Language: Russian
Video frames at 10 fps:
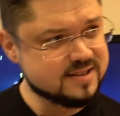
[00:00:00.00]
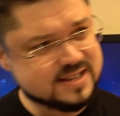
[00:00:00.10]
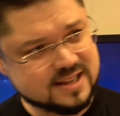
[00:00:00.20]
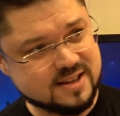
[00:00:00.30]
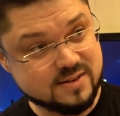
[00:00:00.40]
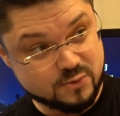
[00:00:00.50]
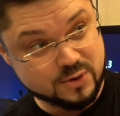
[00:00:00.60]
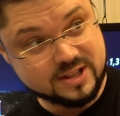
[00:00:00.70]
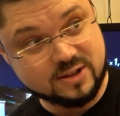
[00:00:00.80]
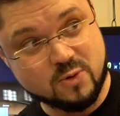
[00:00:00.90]
Кстати,
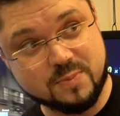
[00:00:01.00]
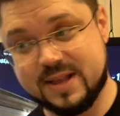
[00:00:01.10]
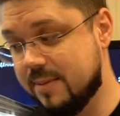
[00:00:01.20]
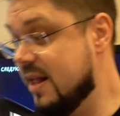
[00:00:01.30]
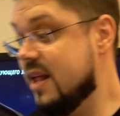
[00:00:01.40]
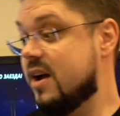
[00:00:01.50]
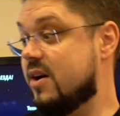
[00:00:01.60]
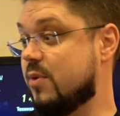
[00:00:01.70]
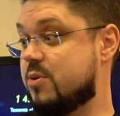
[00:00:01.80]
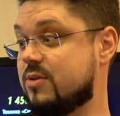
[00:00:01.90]
вон комп там.
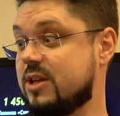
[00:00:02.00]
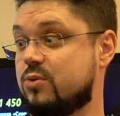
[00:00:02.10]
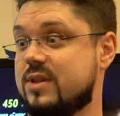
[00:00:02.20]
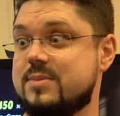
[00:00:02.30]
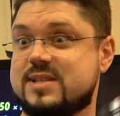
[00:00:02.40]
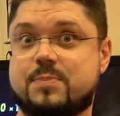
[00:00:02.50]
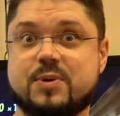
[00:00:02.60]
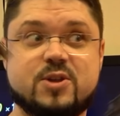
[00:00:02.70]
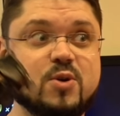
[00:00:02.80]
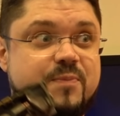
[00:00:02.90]
В общем-то, и туда мы
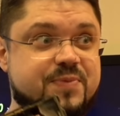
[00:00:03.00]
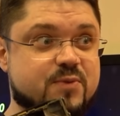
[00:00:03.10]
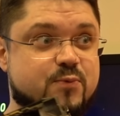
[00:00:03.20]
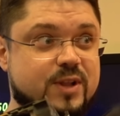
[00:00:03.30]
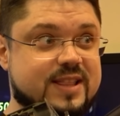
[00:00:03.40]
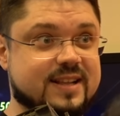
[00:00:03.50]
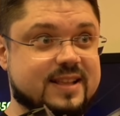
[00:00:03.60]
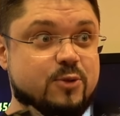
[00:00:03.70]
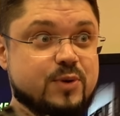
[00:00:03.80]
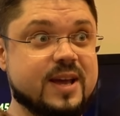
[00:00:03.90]
запихнем вот
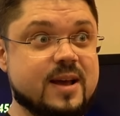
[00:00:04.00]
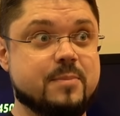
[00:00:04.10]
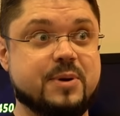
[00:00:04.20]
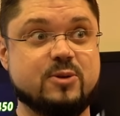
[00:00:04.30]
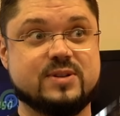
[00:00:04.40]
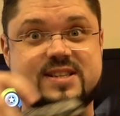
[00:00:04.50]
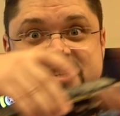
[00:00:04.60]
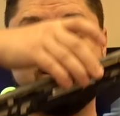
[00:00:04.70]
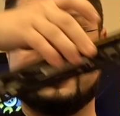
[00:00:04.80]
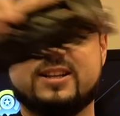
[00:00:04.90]
это. Ну и придется
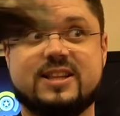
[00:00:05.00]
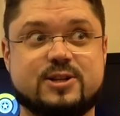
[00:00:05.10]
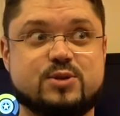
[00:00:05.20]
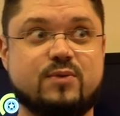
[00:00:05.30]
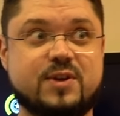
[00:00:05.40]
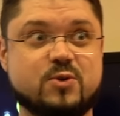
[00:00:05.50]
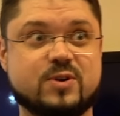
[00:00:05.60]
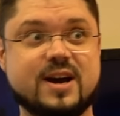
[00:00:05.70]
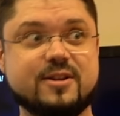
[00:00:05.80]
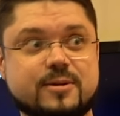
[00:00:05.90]
сделать ротацию
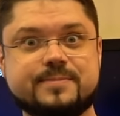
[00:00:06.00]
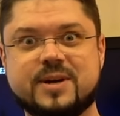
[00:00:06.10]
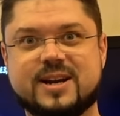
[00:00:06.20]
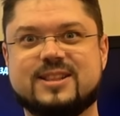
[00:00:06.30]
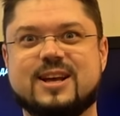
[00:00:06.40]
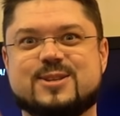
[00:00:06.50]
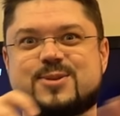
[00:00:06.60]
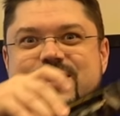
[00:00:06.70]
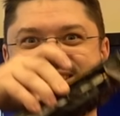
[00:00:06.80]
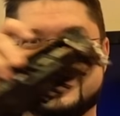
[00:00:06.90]
видеокарт,
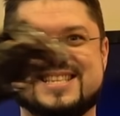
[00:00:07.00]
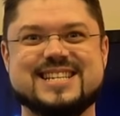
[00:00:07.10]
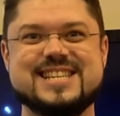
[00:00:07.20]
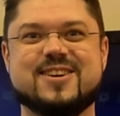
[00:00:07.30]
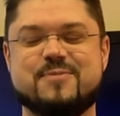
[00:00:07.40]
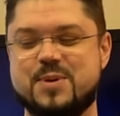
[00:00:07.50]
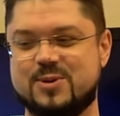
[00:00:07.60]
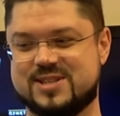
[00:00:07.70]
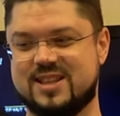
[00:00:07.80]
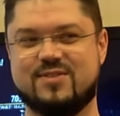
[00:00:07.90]
ротацию SSD-шников,
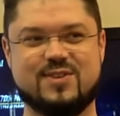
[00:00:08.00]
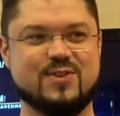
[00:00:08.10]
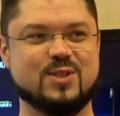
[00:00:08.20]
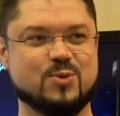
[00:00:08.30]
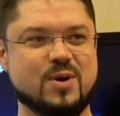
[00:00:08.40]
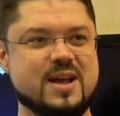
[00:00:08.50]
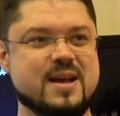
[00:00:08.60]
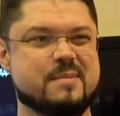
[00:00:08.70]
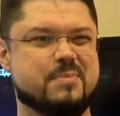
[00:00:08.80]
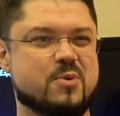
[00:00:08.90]
переустановить Windows.
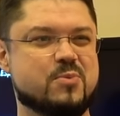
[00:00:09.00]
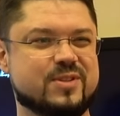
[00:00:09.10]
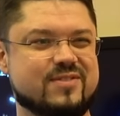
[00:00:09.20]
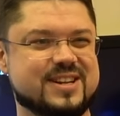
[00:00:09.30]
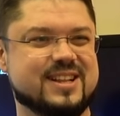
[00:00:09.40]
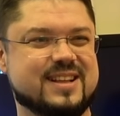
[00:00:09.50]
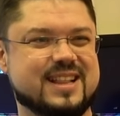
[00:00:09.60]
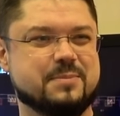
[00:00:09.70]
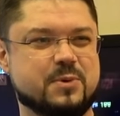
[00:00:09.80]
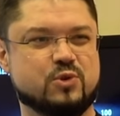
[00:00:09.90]
По моему наверное,
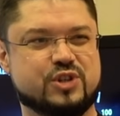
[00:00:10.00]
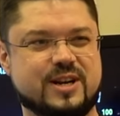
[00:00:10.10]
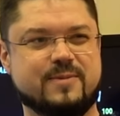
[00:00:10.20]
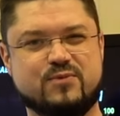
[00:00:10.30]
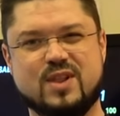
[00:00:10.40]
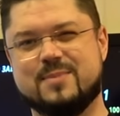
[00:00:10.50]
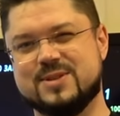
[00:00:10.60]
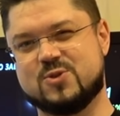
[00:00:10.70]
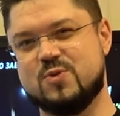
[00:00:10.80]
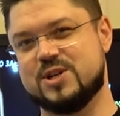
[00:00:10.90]
надо бы уже
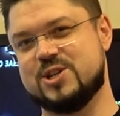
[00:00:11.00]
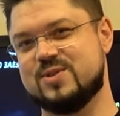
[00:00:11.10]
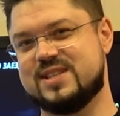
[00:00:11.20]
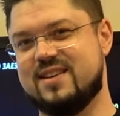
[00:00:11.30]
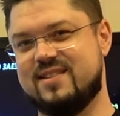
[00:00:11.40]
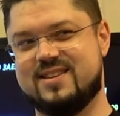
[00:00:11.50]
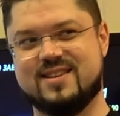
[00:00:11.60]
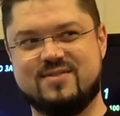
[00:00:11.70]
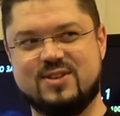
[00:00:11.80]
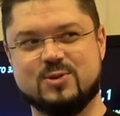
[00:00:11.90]
флагманскую машину
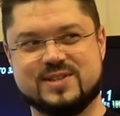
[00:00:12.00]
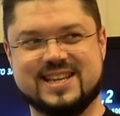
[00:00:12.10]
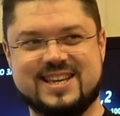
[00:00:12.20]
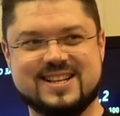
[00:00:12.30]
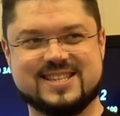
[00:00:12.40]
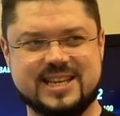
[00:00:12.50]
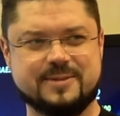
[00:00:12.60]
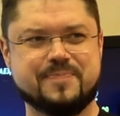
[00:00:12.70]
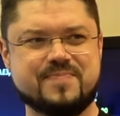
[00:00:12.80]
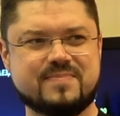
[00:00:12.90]
ставить э, Windows 11.